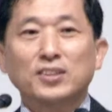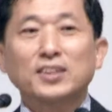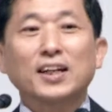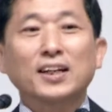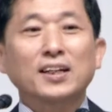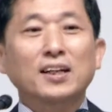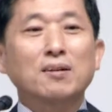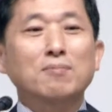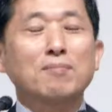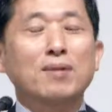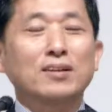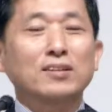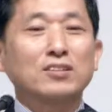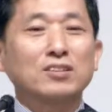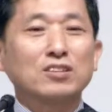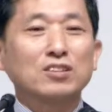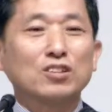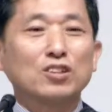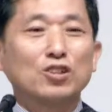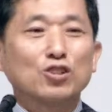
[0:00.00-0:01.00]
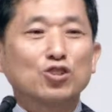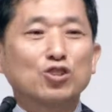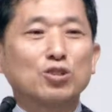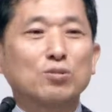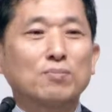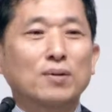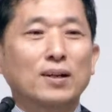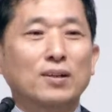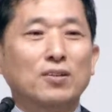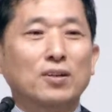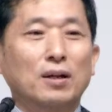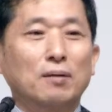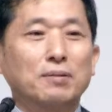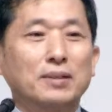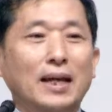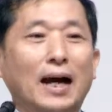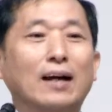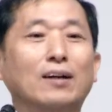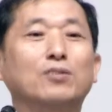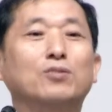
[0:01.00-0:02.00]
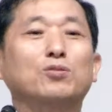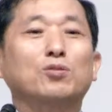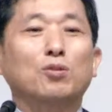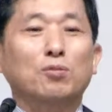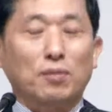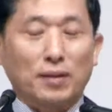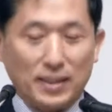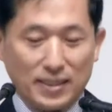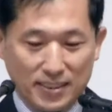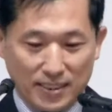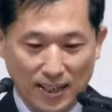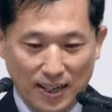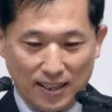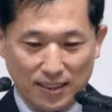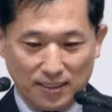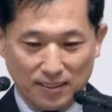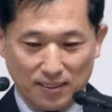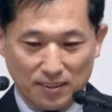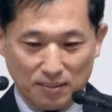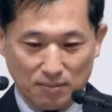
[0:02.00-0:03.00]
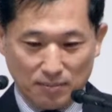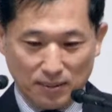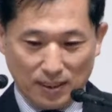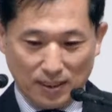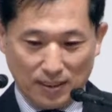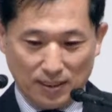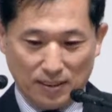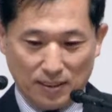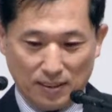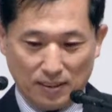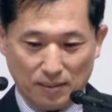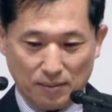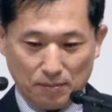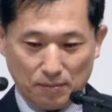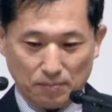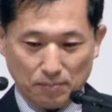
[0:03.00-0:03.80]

언약이란 말은 쉬운 말로 하면 약속 맺자 이런 뜻입니다. 예.